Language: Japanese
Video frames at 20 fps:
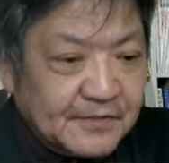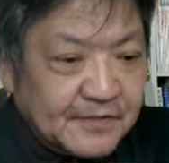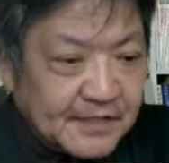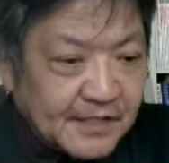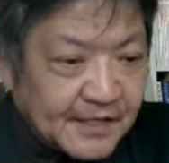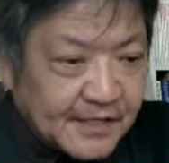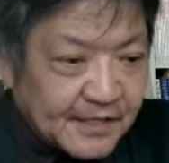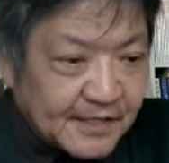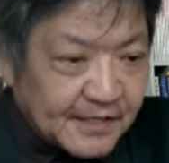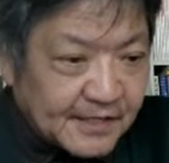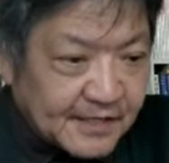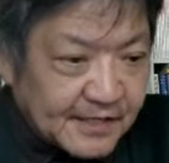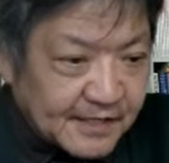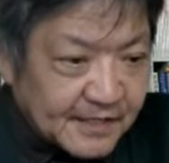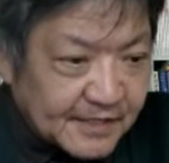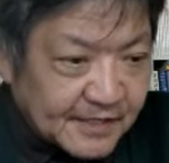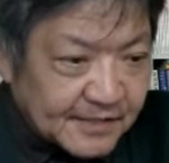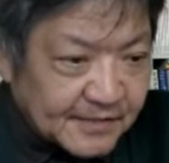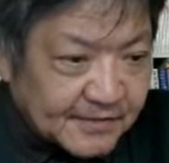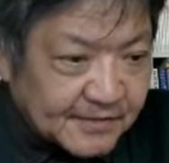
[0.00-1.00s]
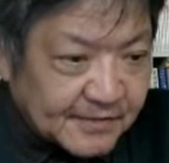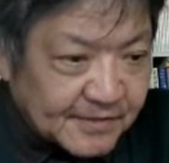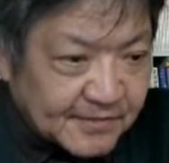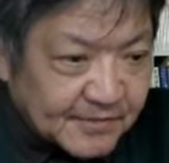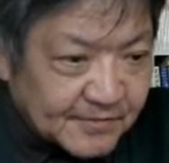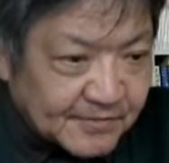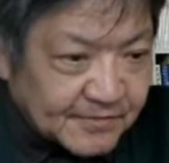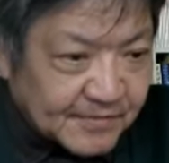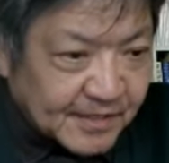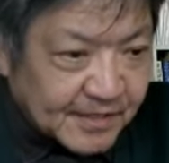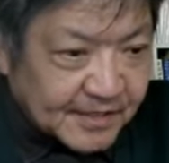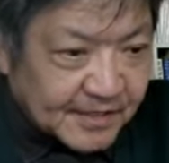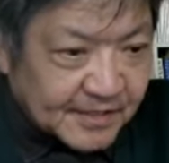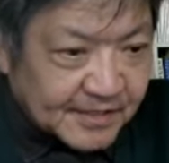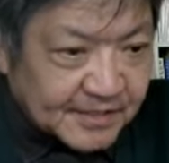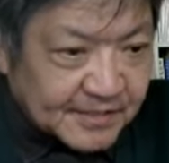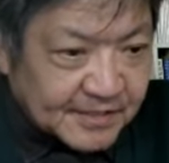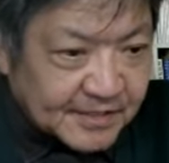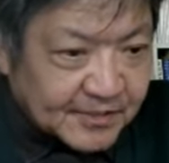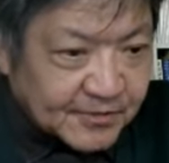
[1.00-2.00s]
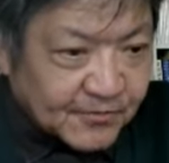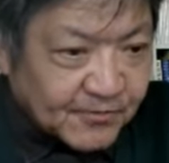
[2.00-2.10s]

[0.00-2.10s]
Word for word: で、えー、一つはですね、